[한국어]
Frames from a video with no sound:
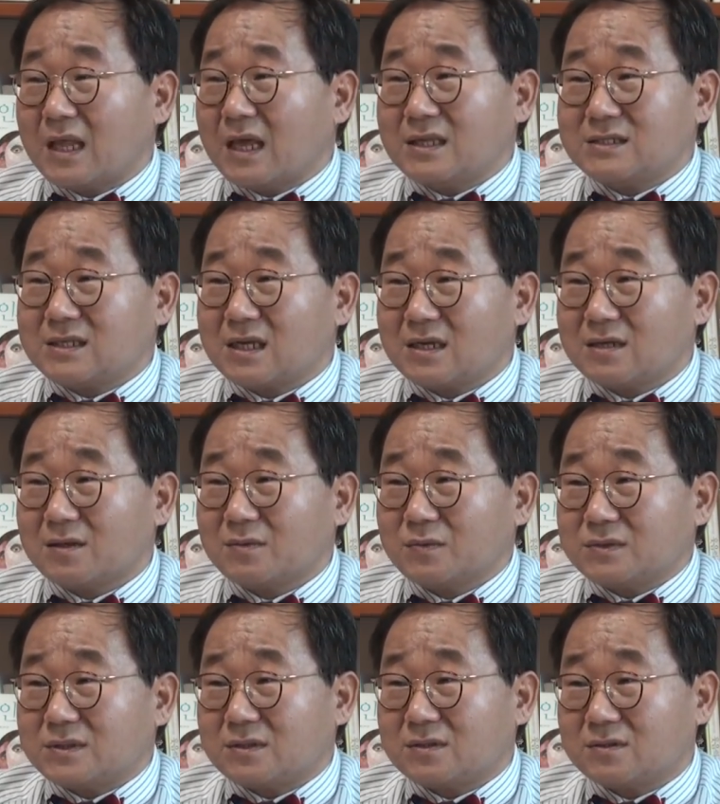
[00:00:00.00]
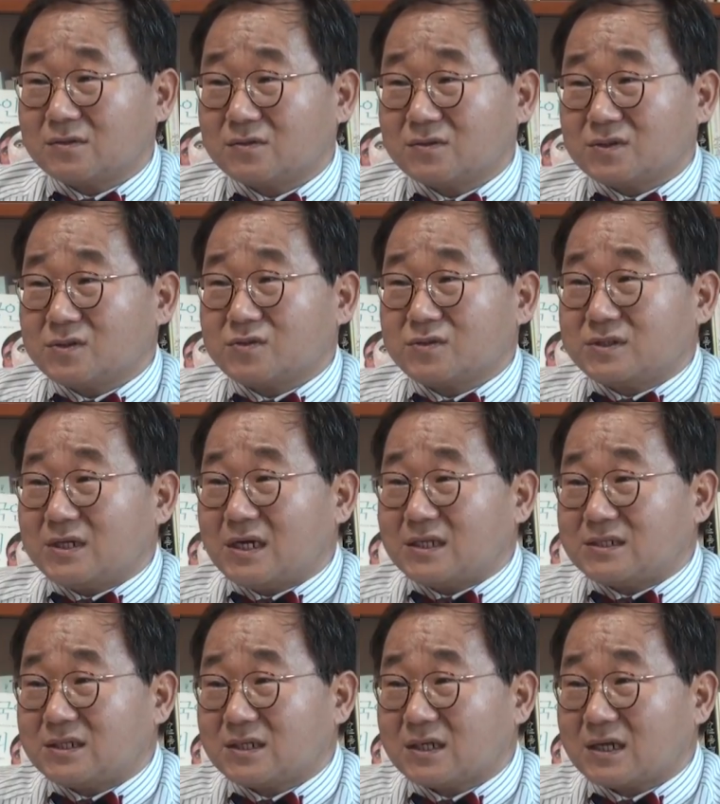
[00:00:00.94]
내 인생이 너무
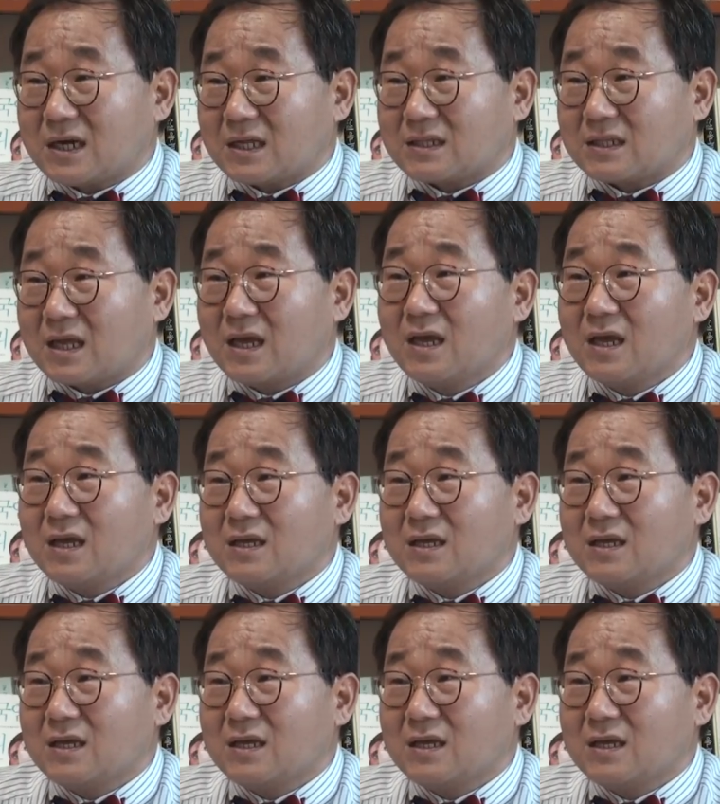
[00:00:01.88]
꾸질꾸질해지는 것 같아